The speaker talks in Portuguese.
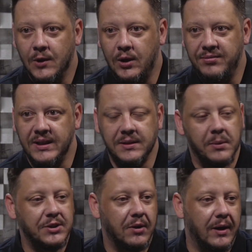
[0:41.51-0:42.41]

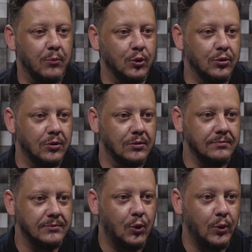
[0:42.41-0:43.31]
Evidentemente, eu era muito
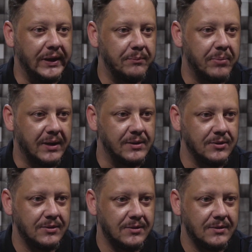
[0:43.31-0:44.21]
ruim para
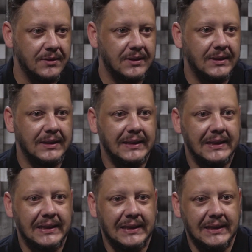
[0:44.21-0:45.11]
isso.
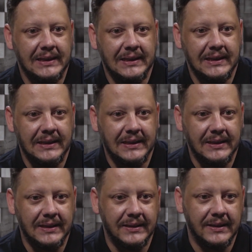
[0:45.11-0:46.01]

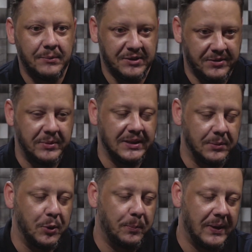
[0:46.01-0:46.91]
E na minha família tem
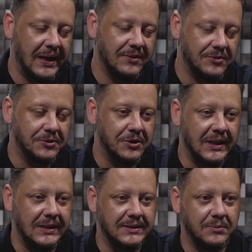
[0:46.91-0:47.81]
meu pai, que foi um
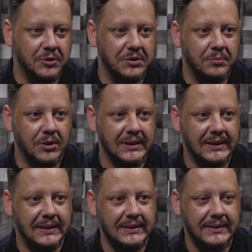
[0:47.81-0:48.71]
jornalista muito
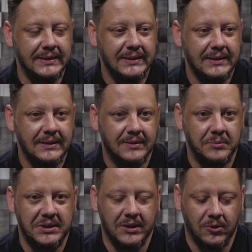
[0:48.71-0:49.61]
importante,
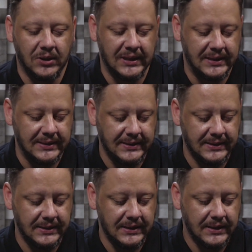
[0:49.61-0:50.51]
Michel Lohance.